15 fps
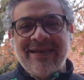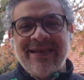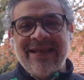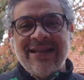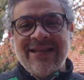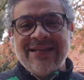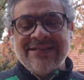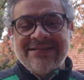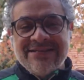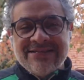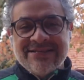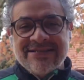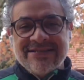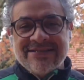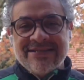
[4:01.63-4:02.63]
Ele
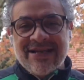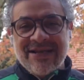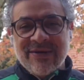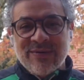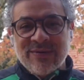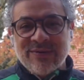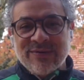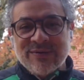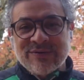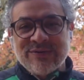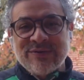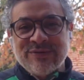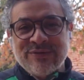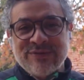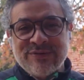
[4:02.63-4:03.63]
disse que estaria conosco
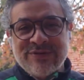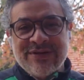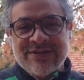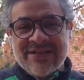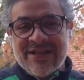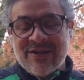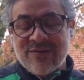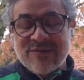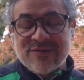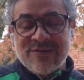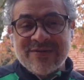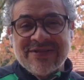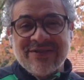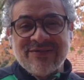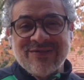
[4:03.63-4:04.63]
todos os dias até a
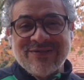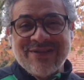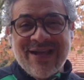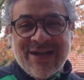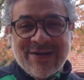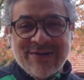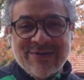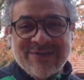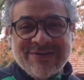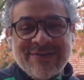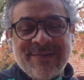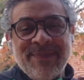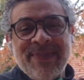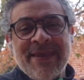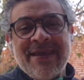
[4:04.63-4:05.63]
consumação dos séculos,
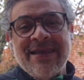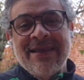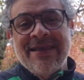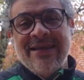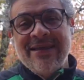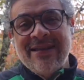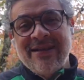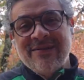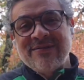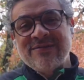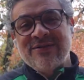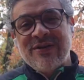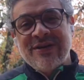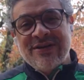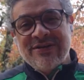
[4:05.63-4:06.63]
e não
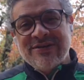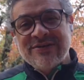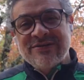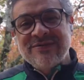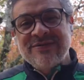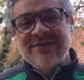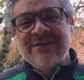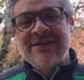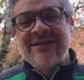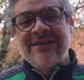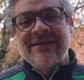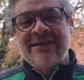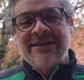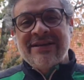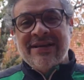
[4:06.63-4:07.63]
só isso,
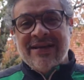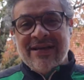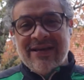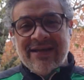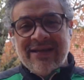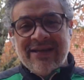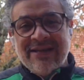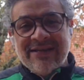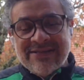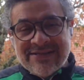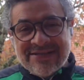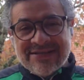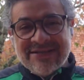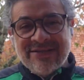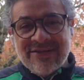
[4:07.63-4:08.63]
é, ele
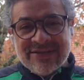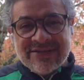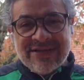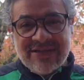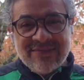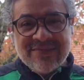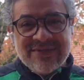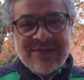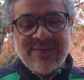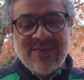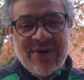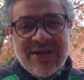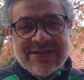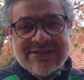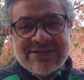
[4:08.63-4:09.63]
disse que nós teríamos
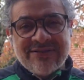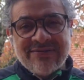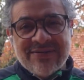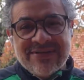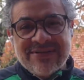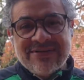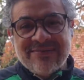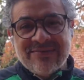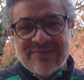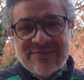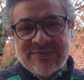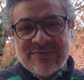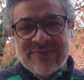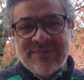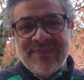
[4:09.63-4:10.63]
tribulação nesse
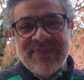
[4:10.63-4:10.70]
mundo,